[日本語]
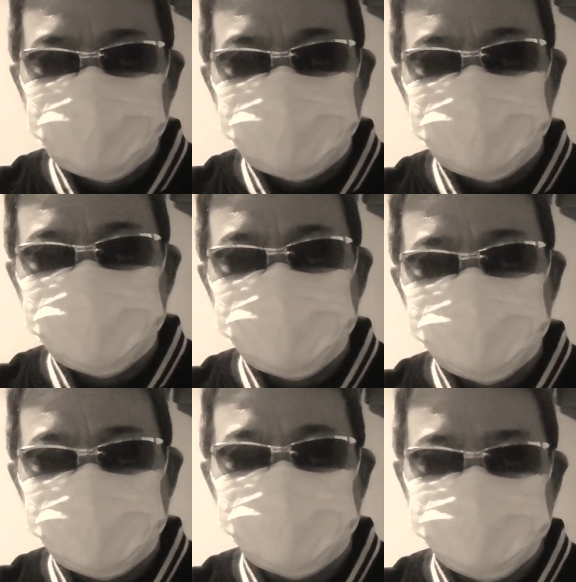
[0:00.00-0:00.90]
やっていき
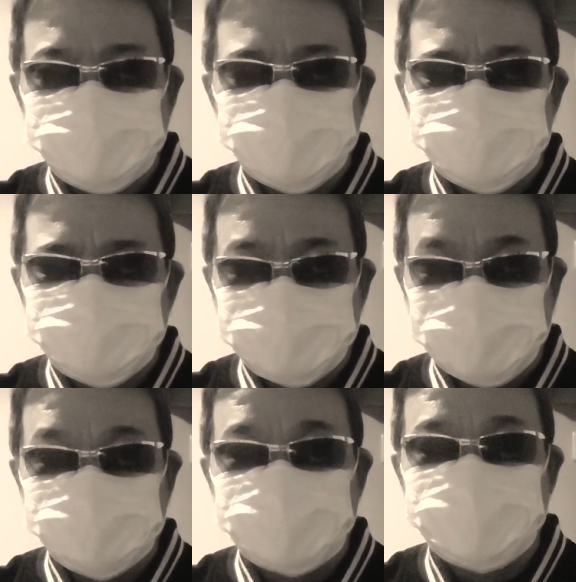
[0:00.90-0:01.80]
たいわけですよ。
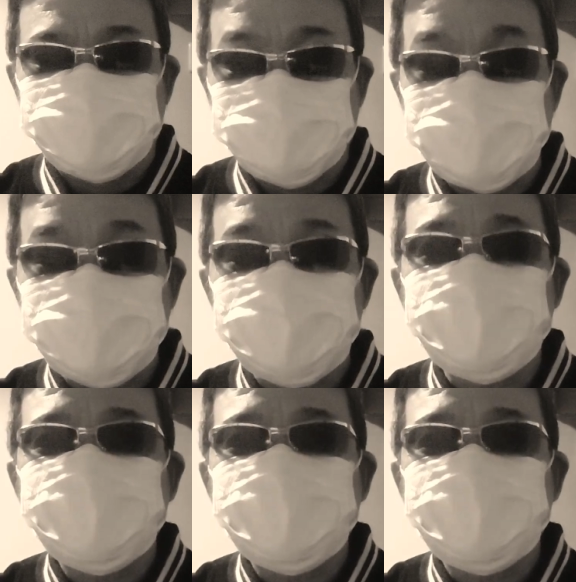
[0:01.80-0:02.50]
ライブ配信をね。